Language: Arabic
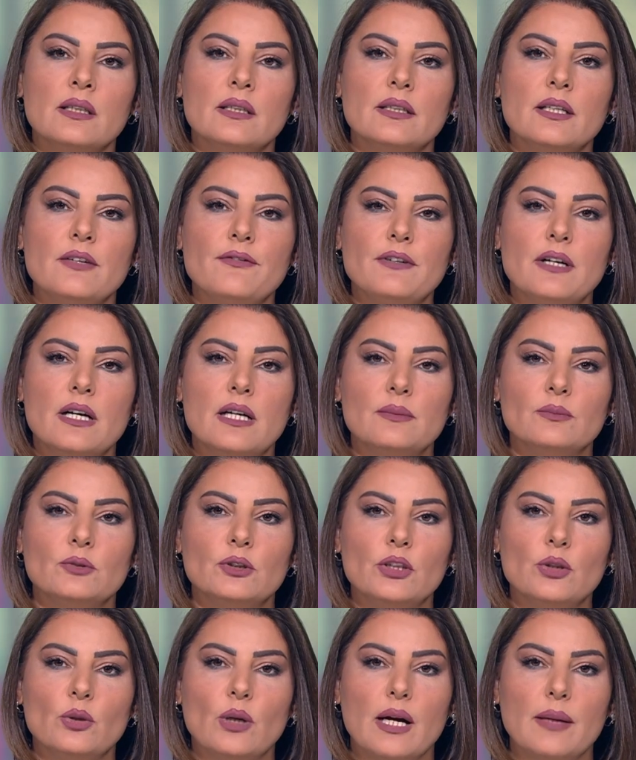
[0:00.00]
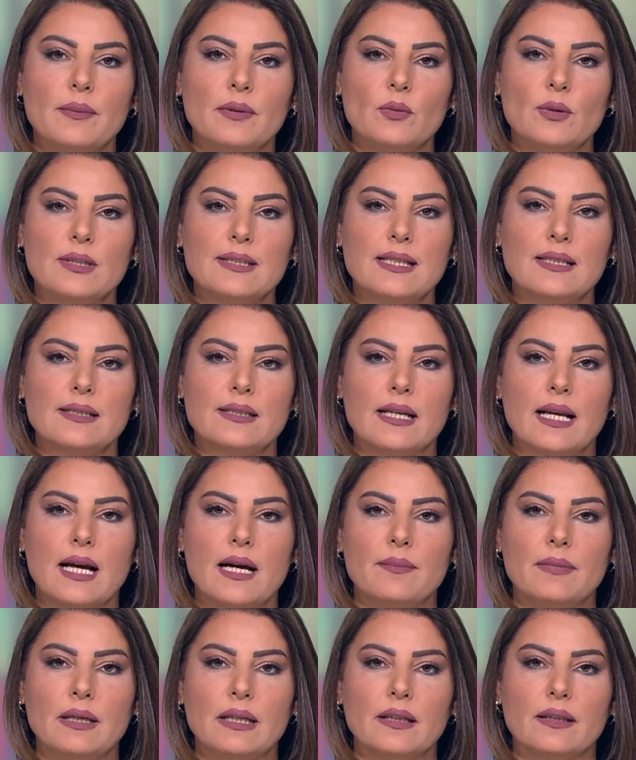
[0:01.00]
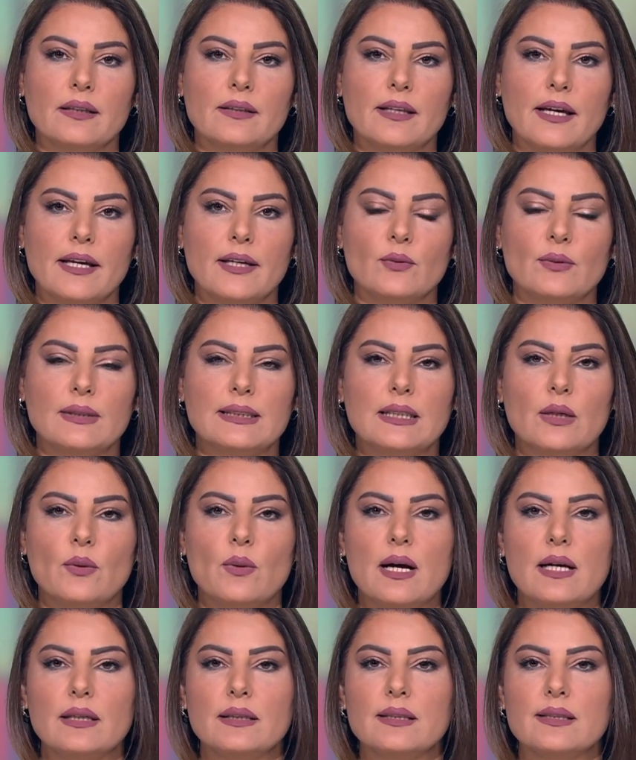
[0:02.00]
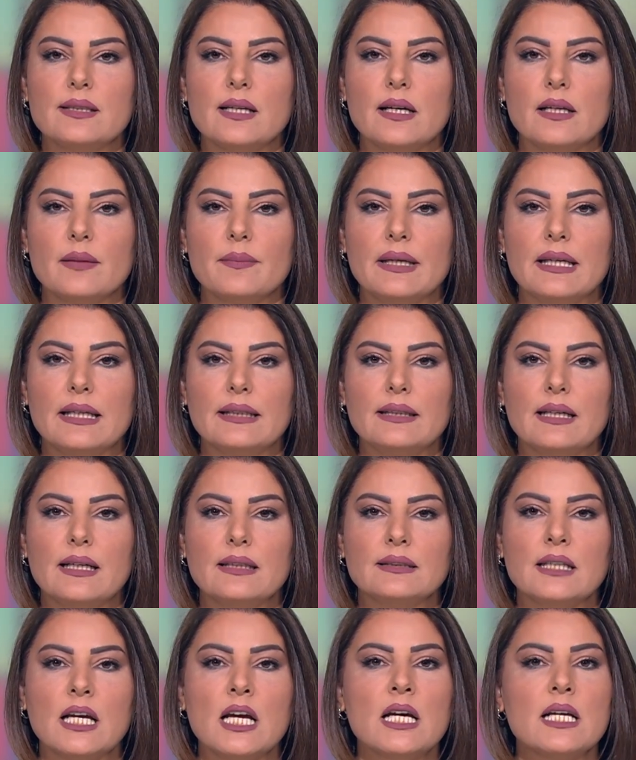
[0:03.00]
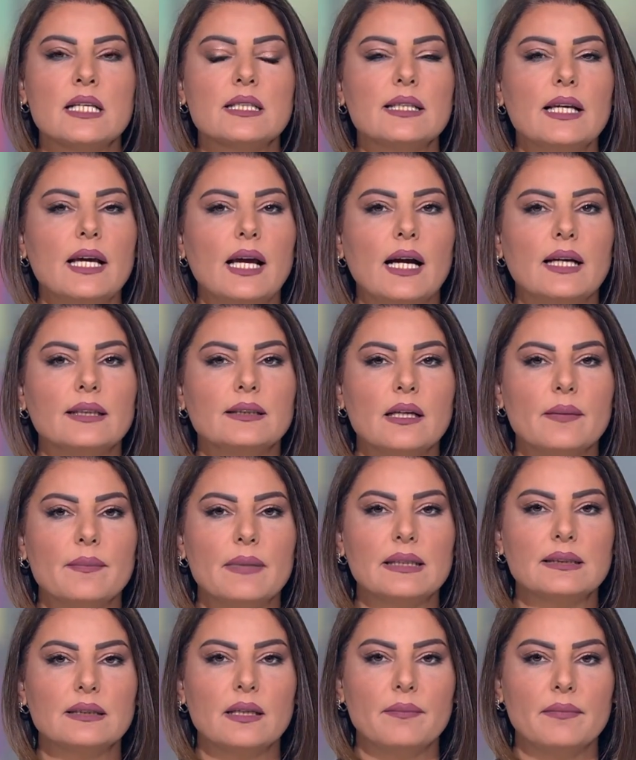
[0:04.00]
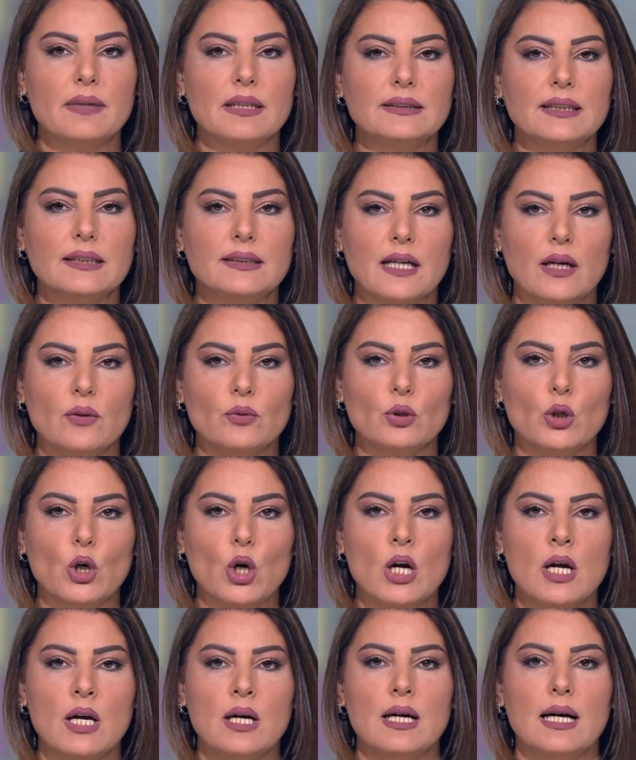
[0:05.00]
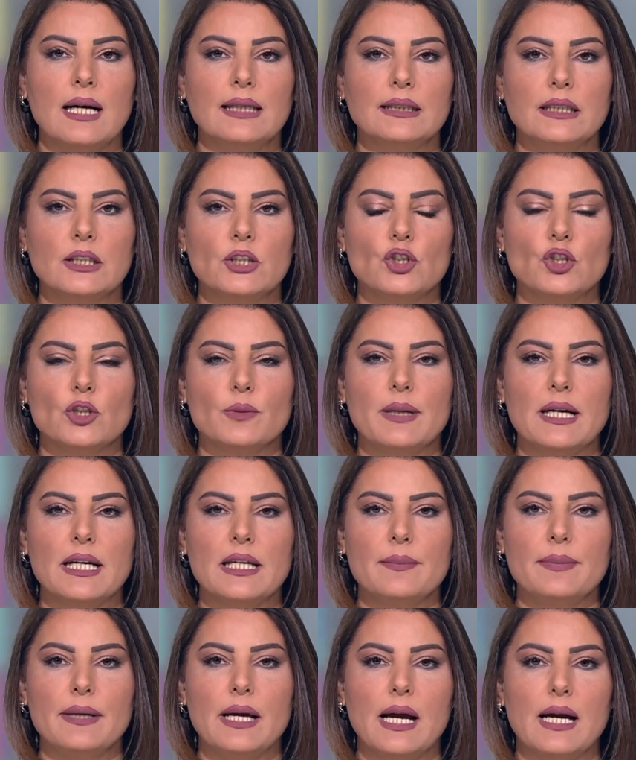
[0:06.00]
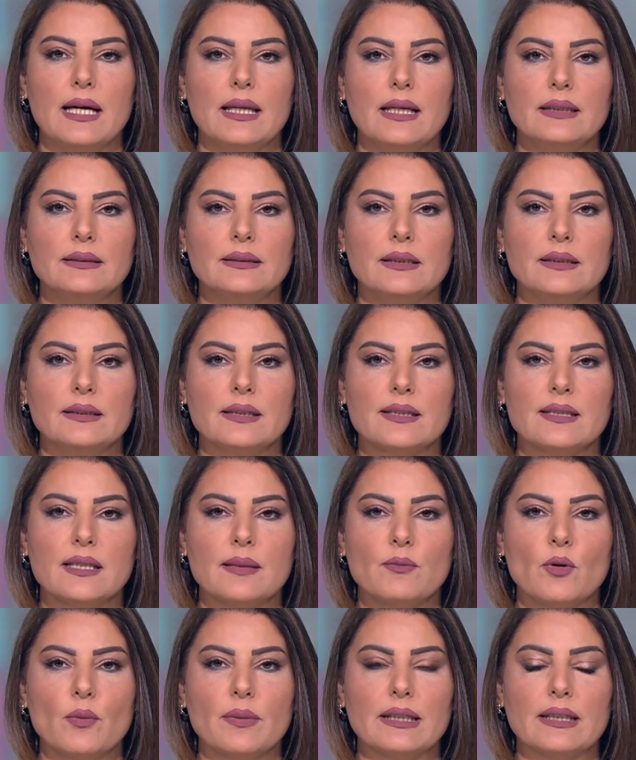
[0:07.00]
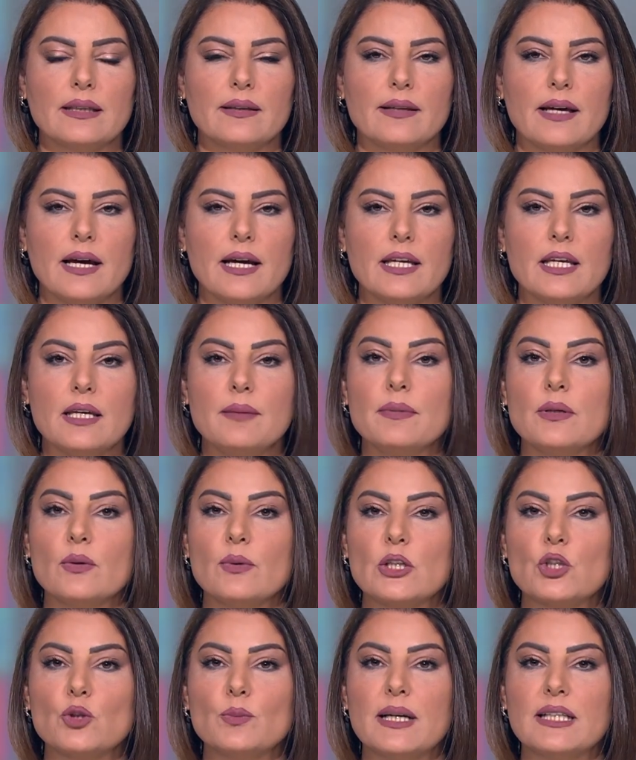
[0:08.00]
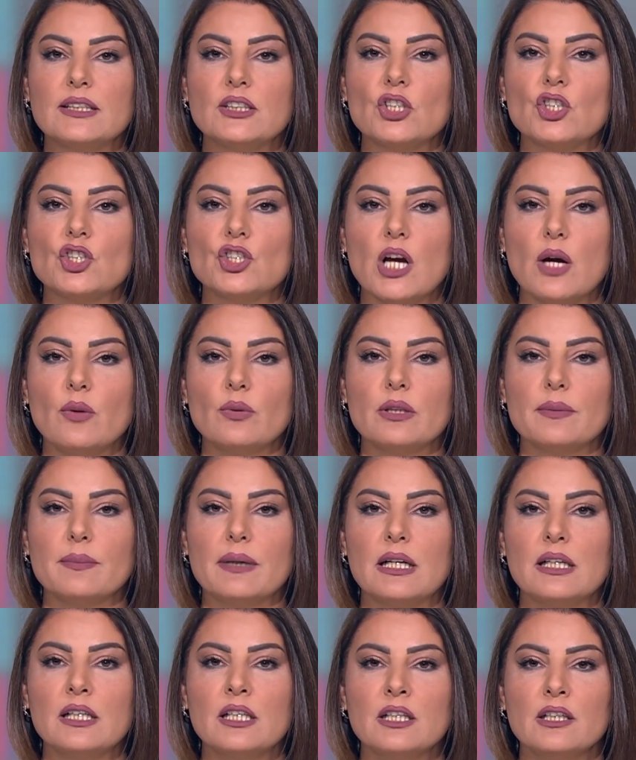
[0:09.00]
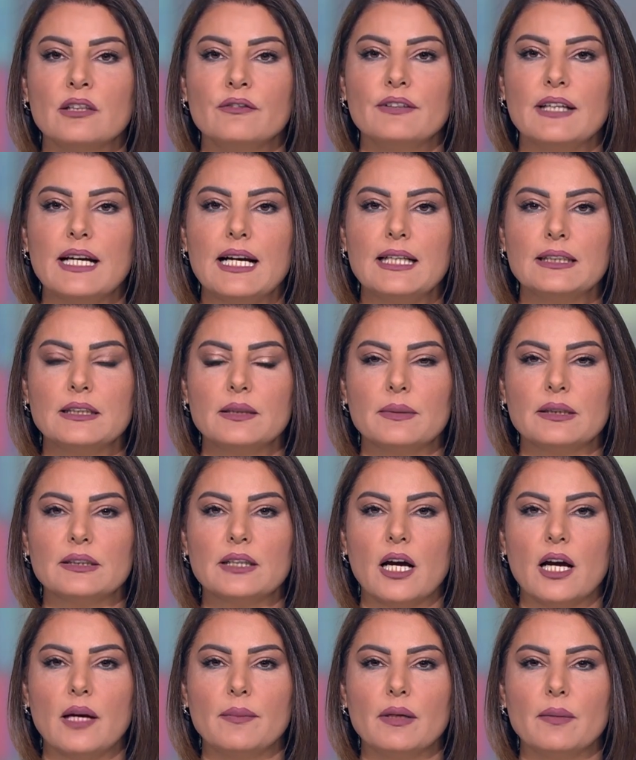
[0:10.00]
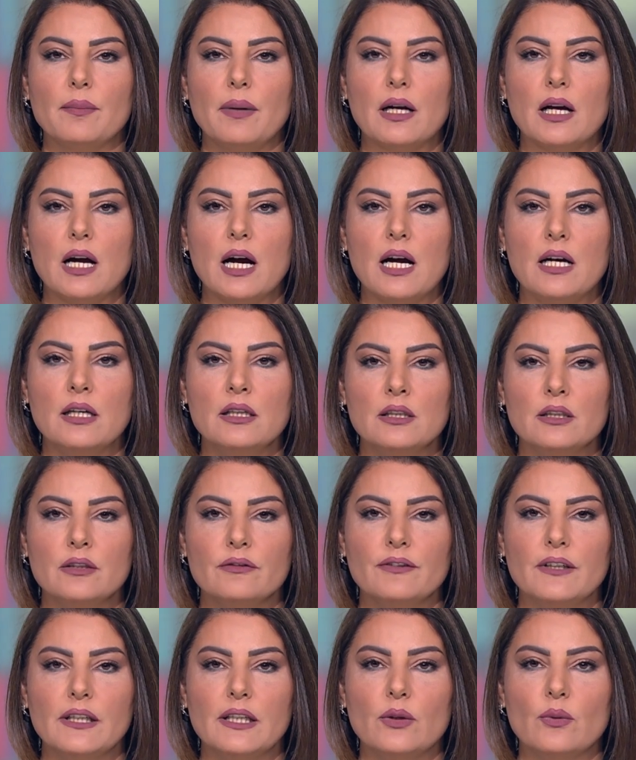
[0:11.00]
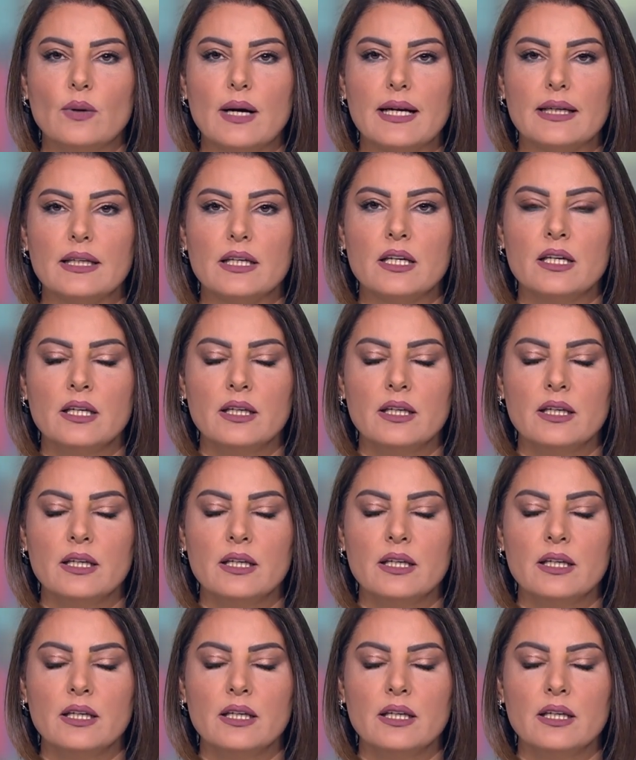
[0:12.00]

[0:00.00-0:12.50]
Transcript: نفى مدير عام المؤسسة العامة للغذاء والدواء نزار مهيدات صحة ما تم تداوله عن الاشتباه بحالات تسمم غذائي بوجبات الشاورما في أحد مطاعم البقعة في لواء